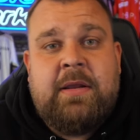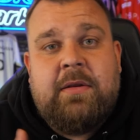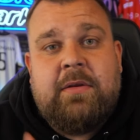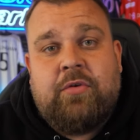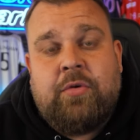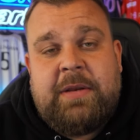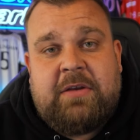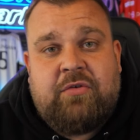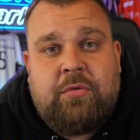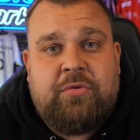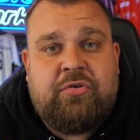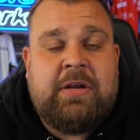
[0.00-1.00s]
Dominik
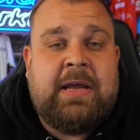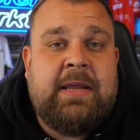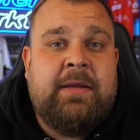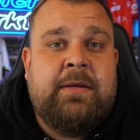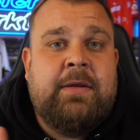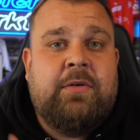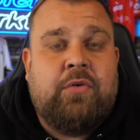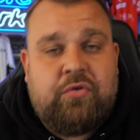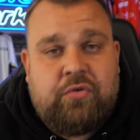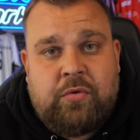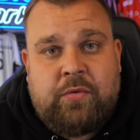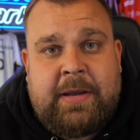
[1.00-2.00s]
Czoboschlei,
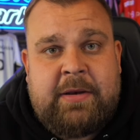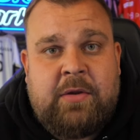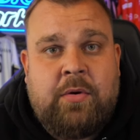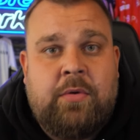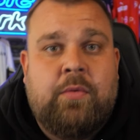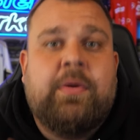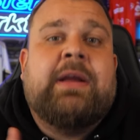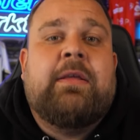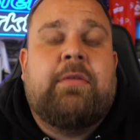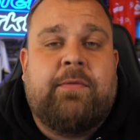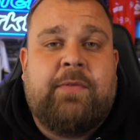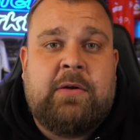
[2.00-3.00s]
Joschko Guardiol oder
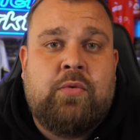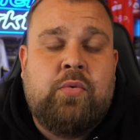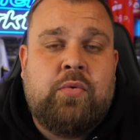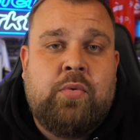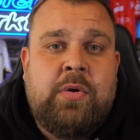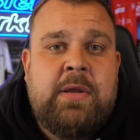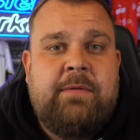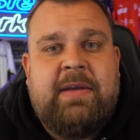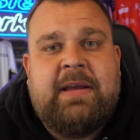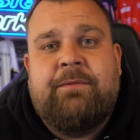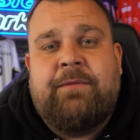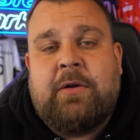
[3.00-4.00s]
Christopher Nkunku
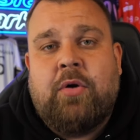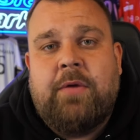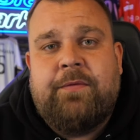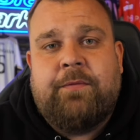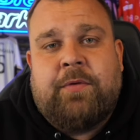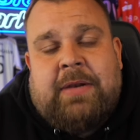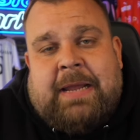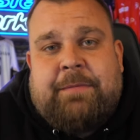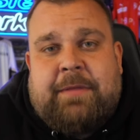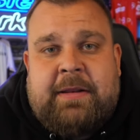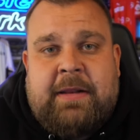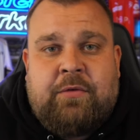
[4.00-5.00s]
wären Verkäufe von
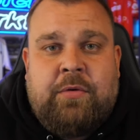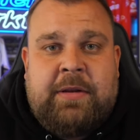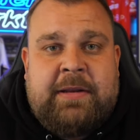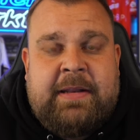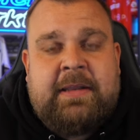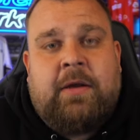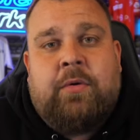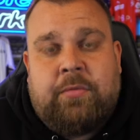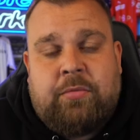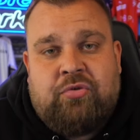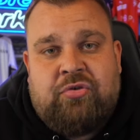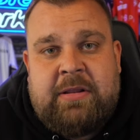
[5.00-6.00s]
Leipzig natürlich nicht
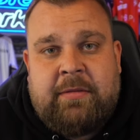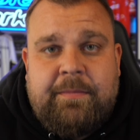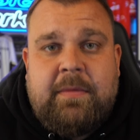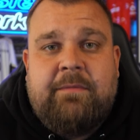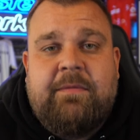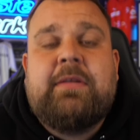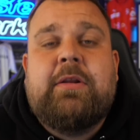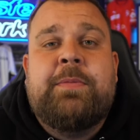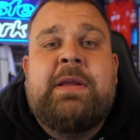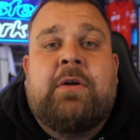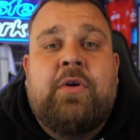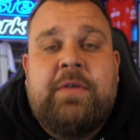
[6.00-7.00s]
auszuschließen. Was glaubt
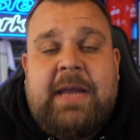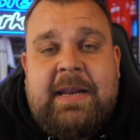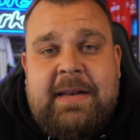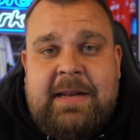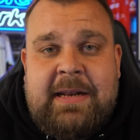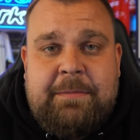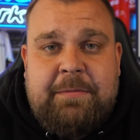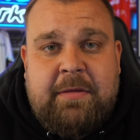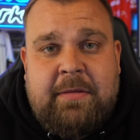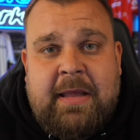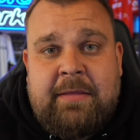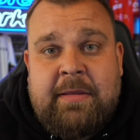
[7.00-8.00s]
ihr, könnte einer der
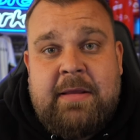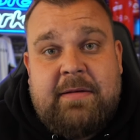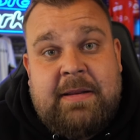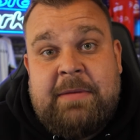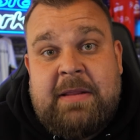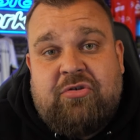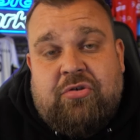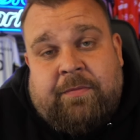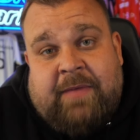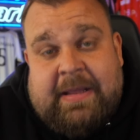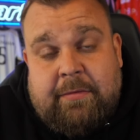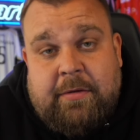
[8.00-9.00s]
Leipzig-Stars demnächst schon
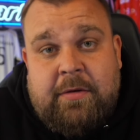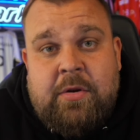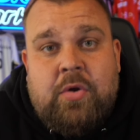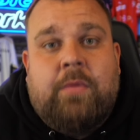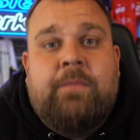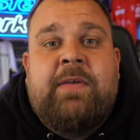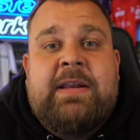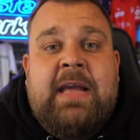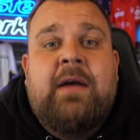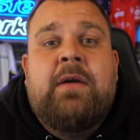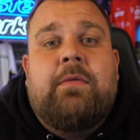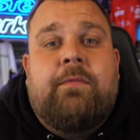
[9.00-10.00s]
wechseln? Und wenn
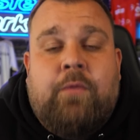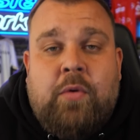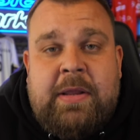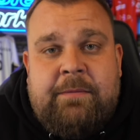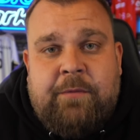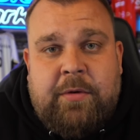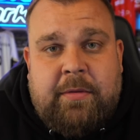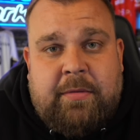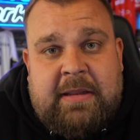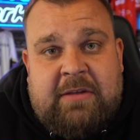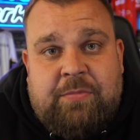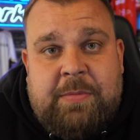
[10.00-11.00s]
ja, wohin würde es
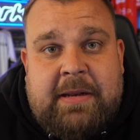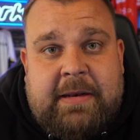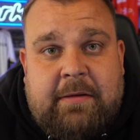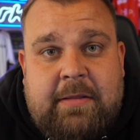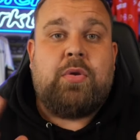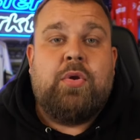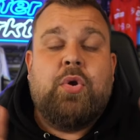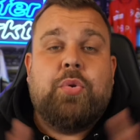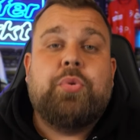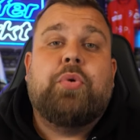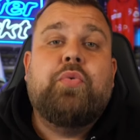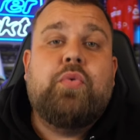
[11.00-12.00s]
den Spieler dann ziehen?
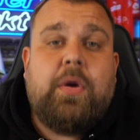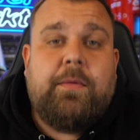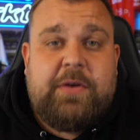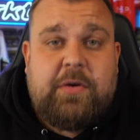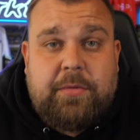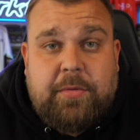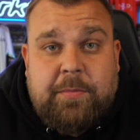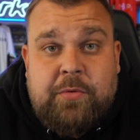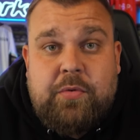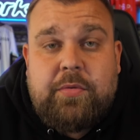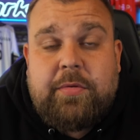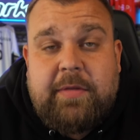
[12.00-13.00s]
So, nun kommen wir noch zum
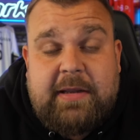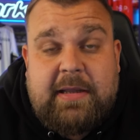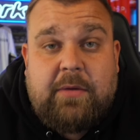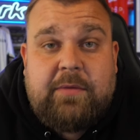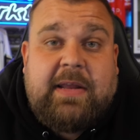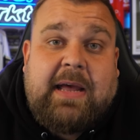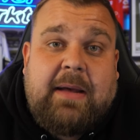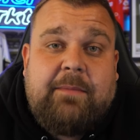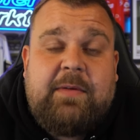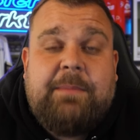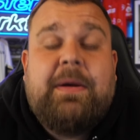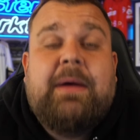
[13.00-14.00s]
News-Ticker und da haben
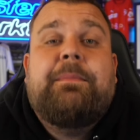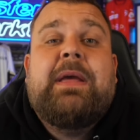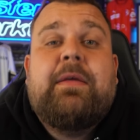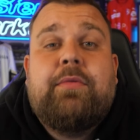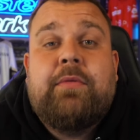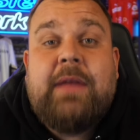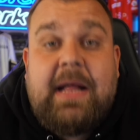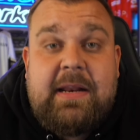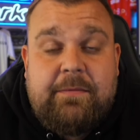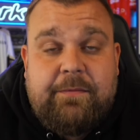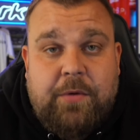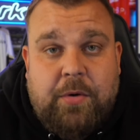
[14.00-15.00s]
wir ein paar
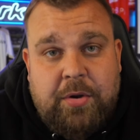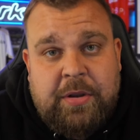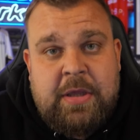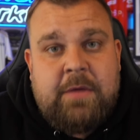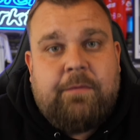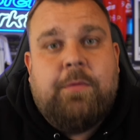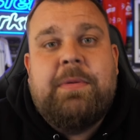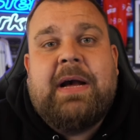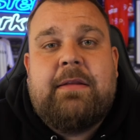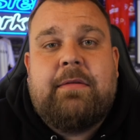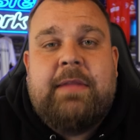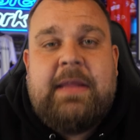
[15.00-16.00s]
Personalien für euch, wo
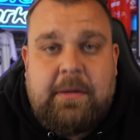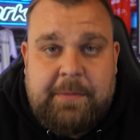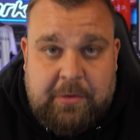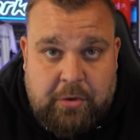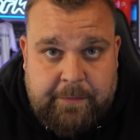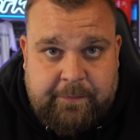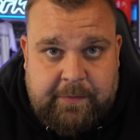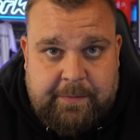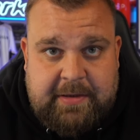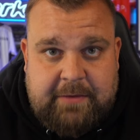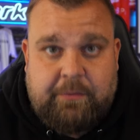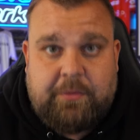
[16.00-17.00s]
bereits Nägel mit Köpfen
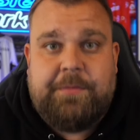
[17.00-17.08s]
gemacht wurde.